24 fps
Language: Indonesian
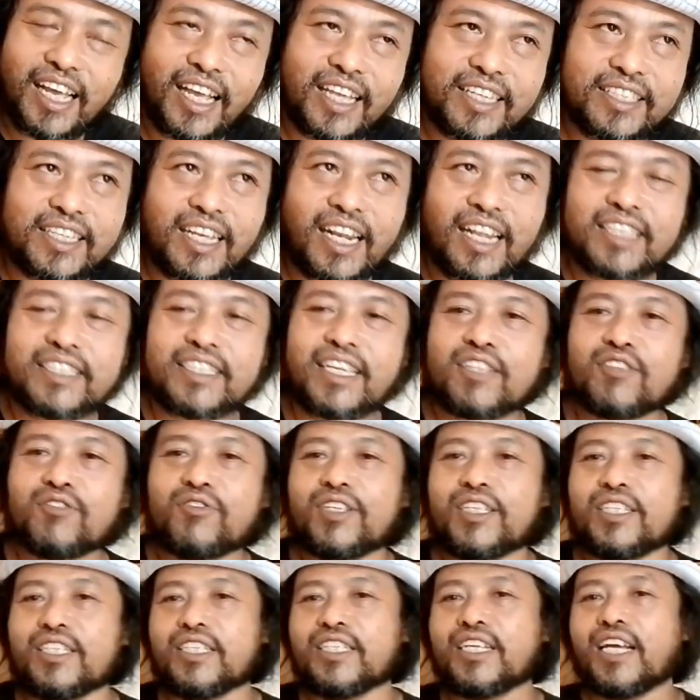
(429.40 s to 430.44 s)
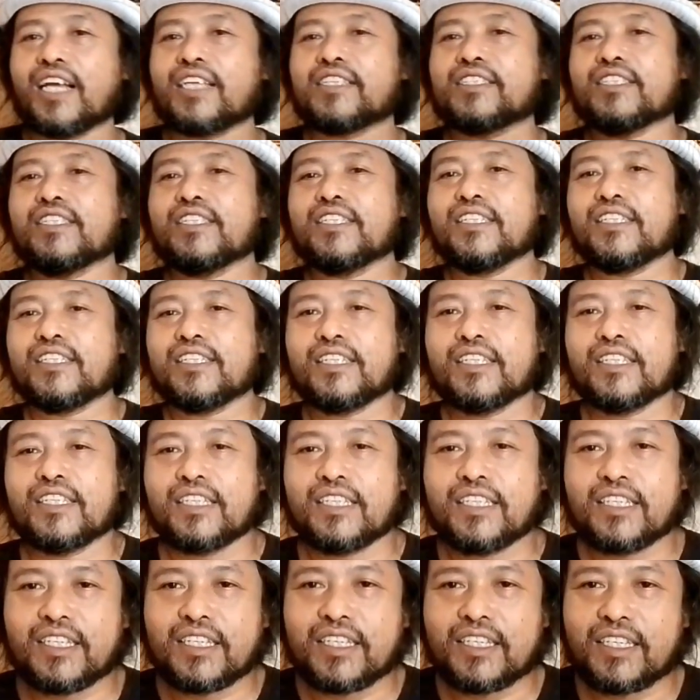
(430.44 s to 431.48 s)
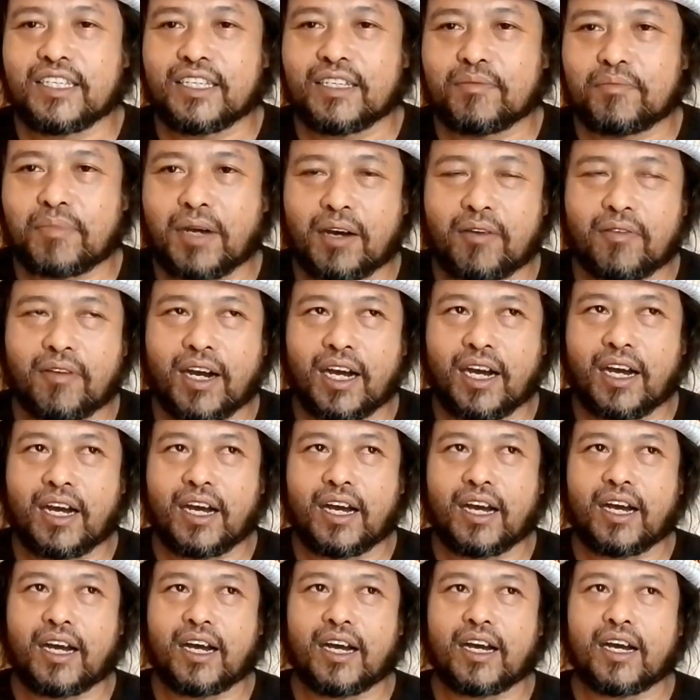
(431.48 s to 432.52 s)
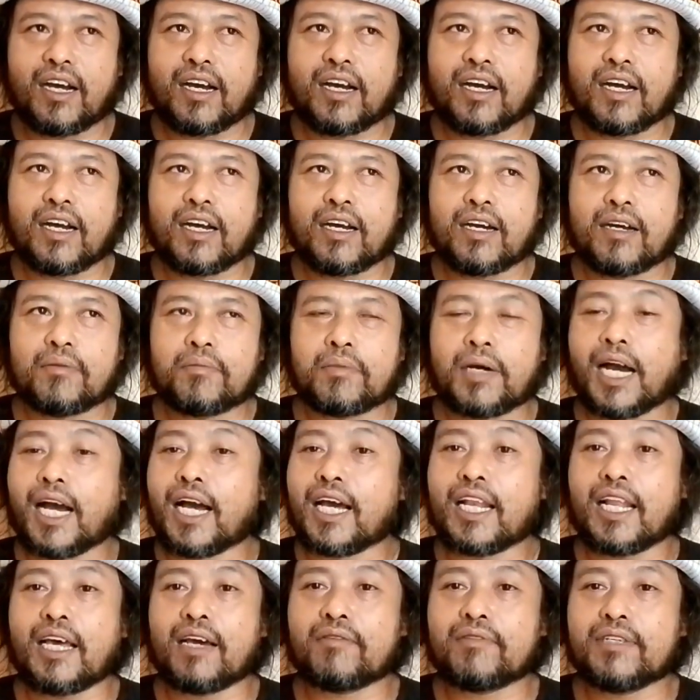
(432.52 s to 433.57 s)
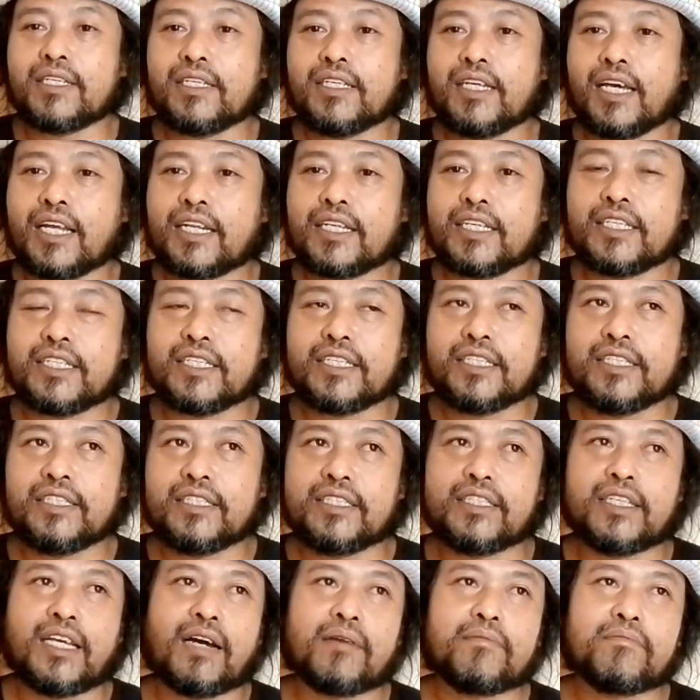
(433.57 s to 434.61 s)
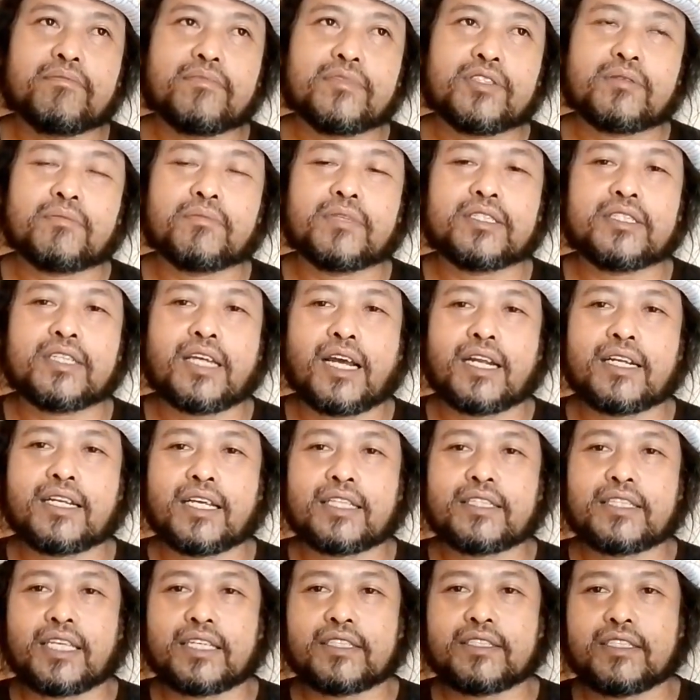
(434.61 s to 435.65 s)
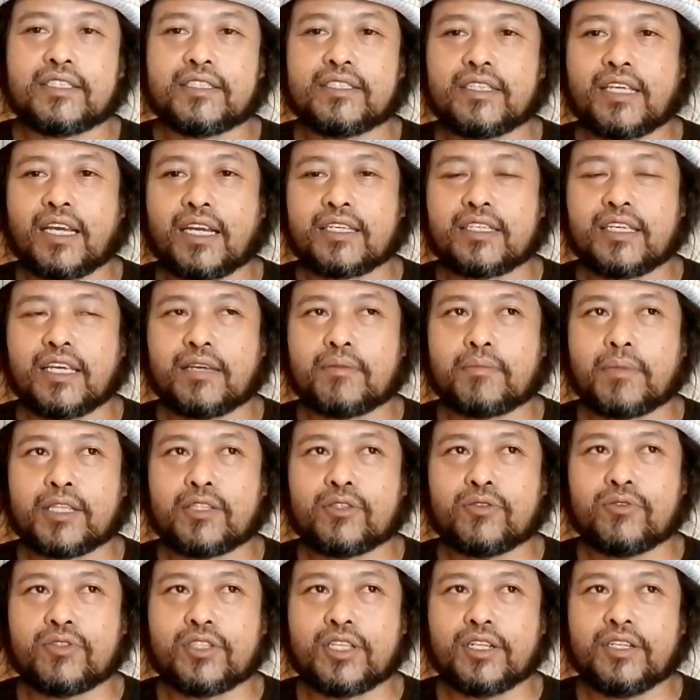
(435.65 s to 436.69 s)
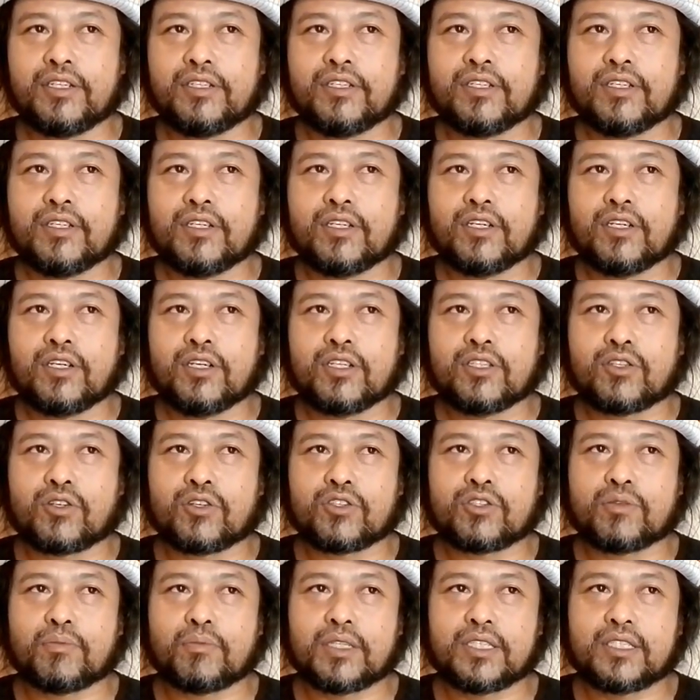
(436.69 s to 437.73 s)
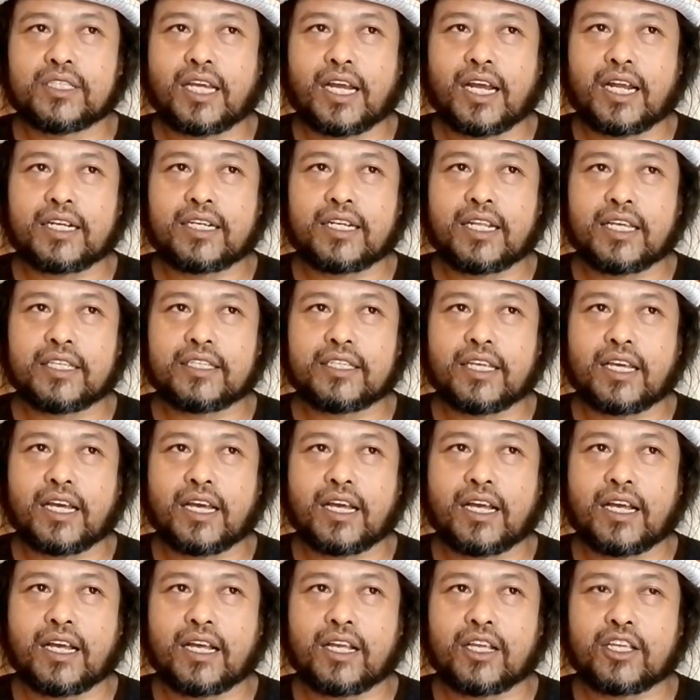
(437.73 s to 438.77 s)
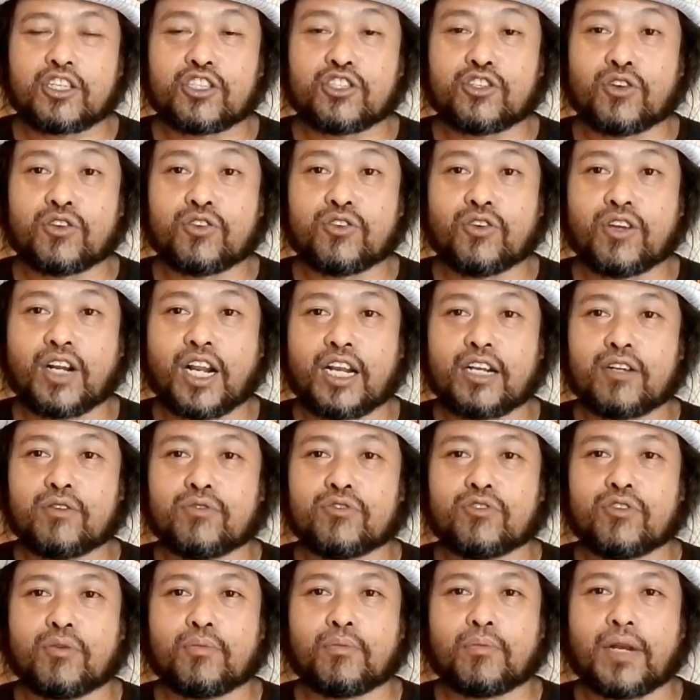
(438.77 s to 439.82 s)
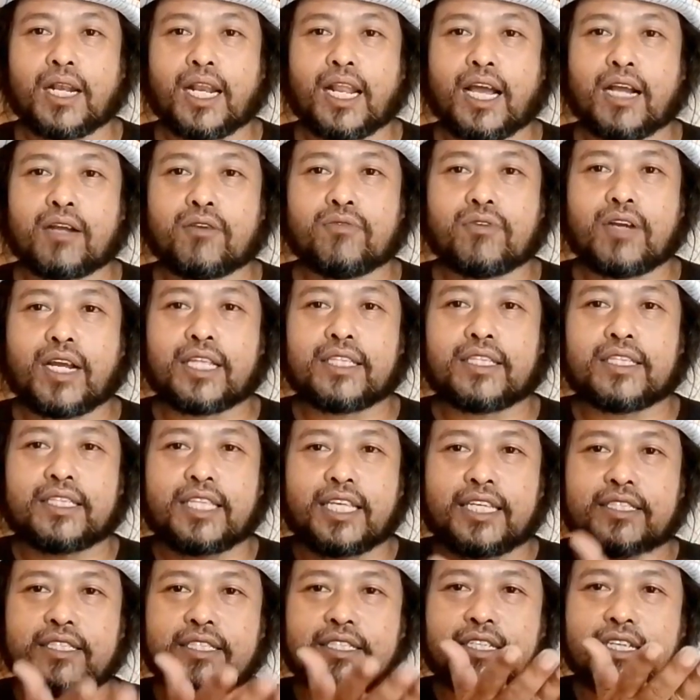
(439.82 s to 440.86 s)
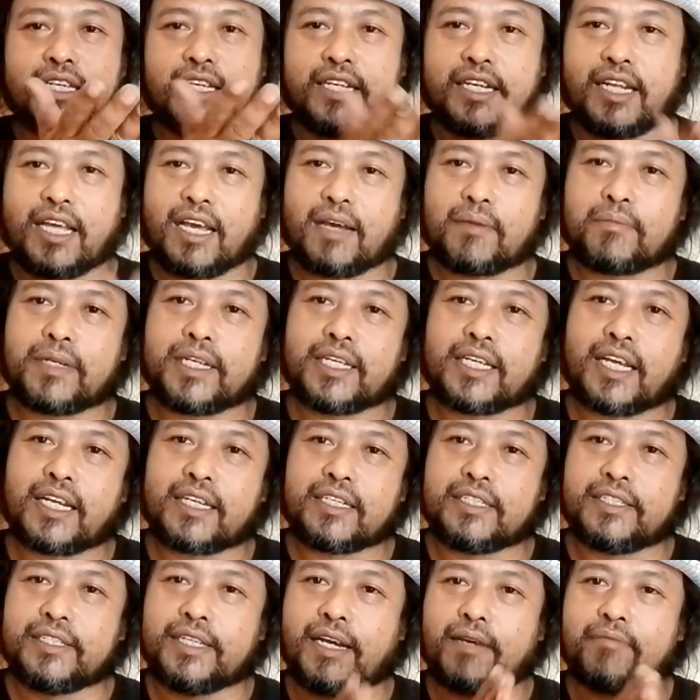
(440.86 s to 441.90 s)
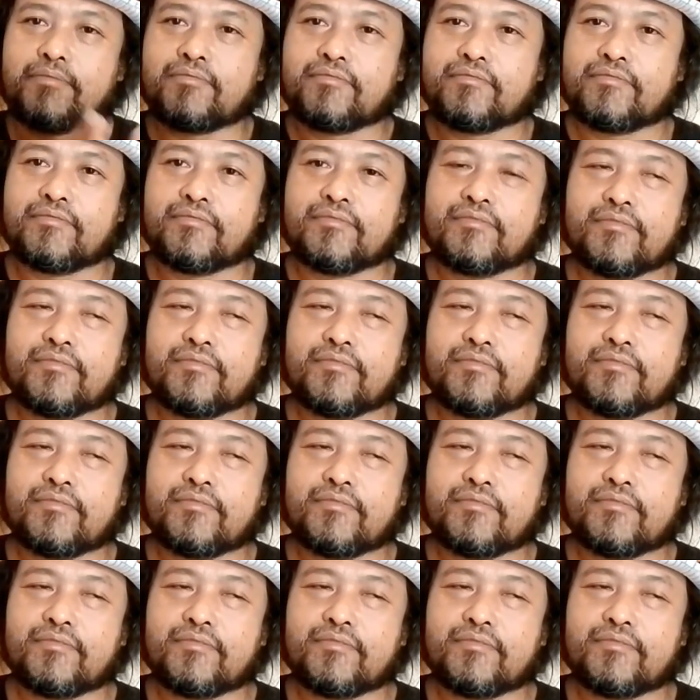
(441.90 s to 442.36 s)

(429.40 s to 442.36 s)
nah, salah satu indikasi bahwa Pak Alawi hari ini diam semenjak ada tesisnya Kiai Madudin Terus semenjak adanya sodoran untuk melakukan tes DNA mereka diam.